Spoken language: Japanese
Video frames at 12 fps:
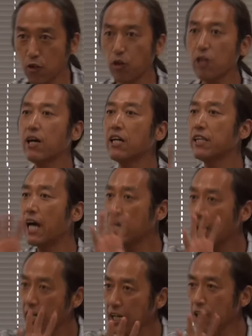これは
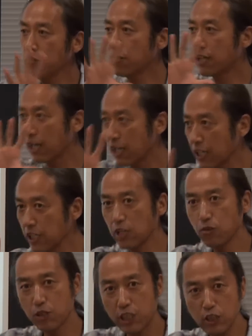流れる
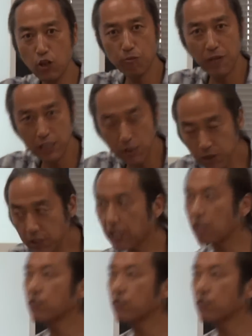体の能の学ぶって